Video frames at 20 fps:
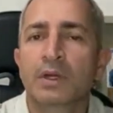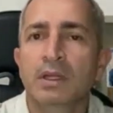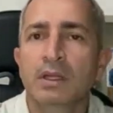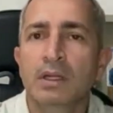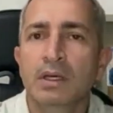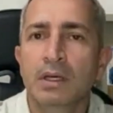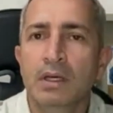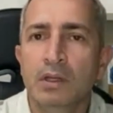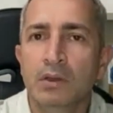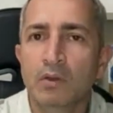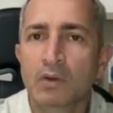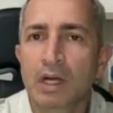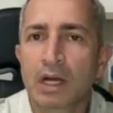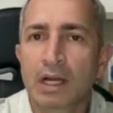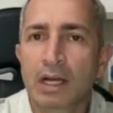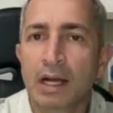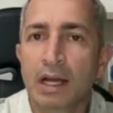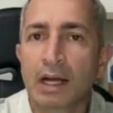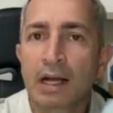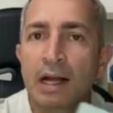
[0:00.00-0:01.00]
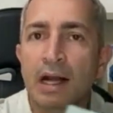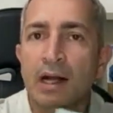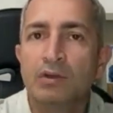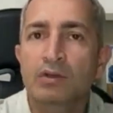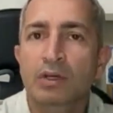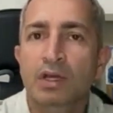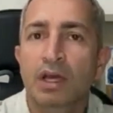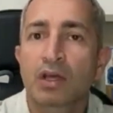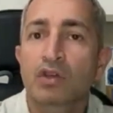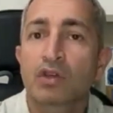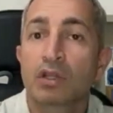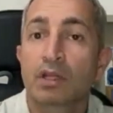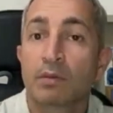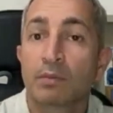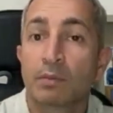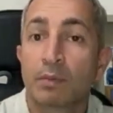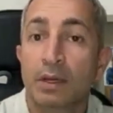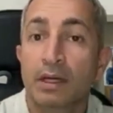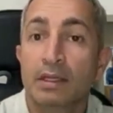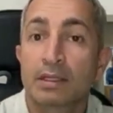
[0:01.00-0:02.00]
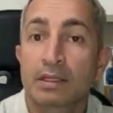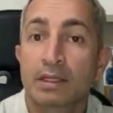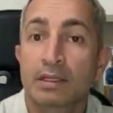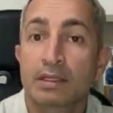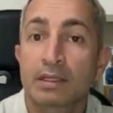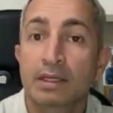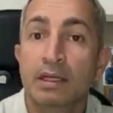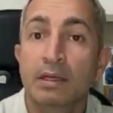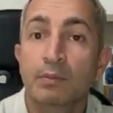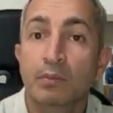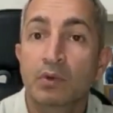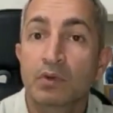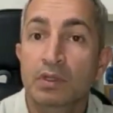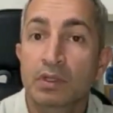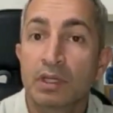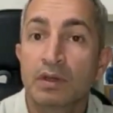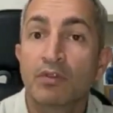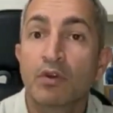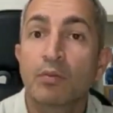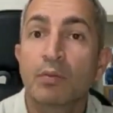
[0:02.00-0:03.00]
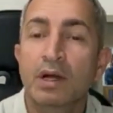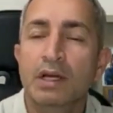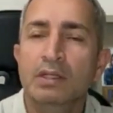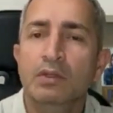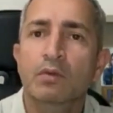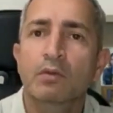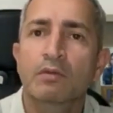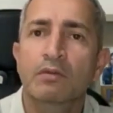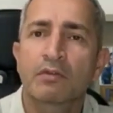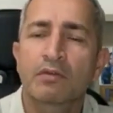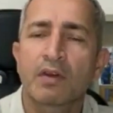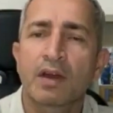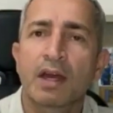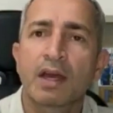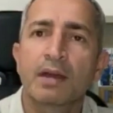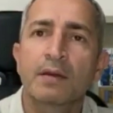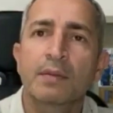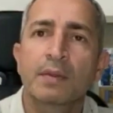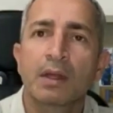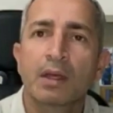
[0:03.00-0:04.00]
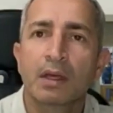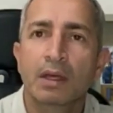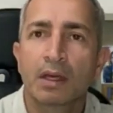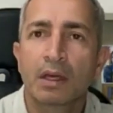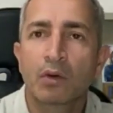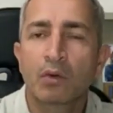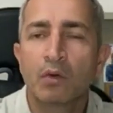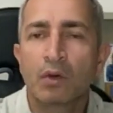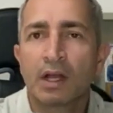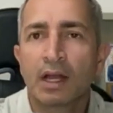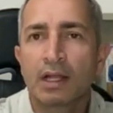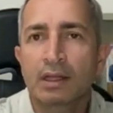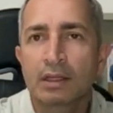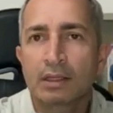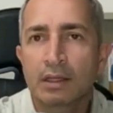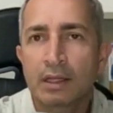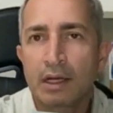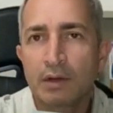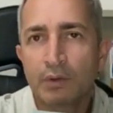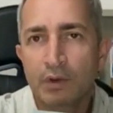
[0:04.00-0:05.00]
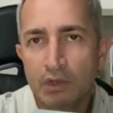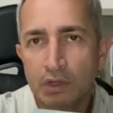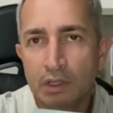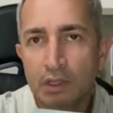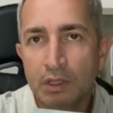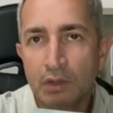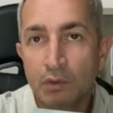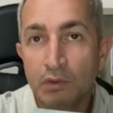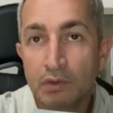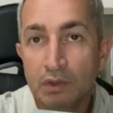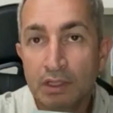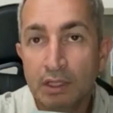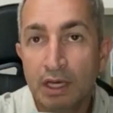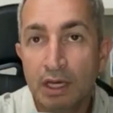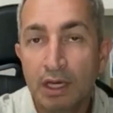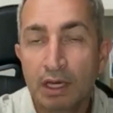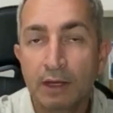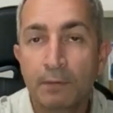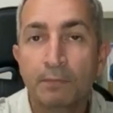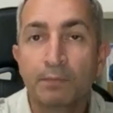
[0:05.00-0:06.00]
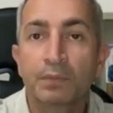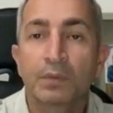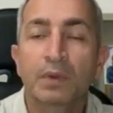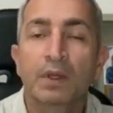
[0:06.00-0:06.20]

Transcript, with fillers: pedido, naquela causa que a gente pensa ser impossível, mas com fé e com gratidão a gente consegue.